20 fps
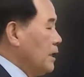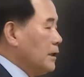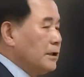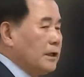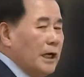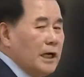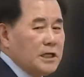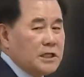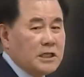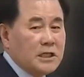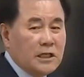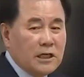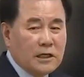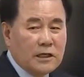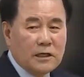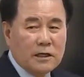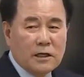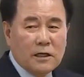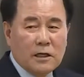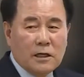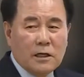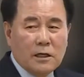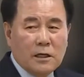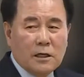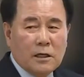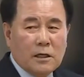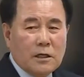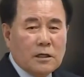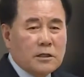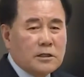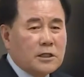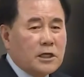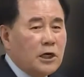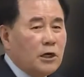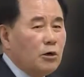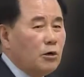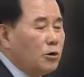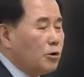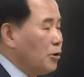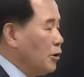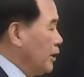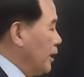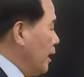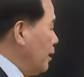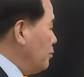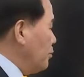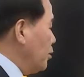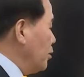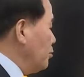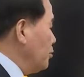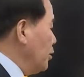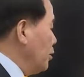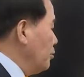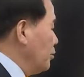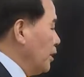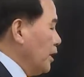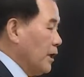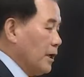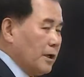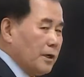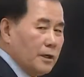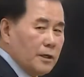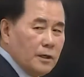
다시는 세월호의 아픔이 없는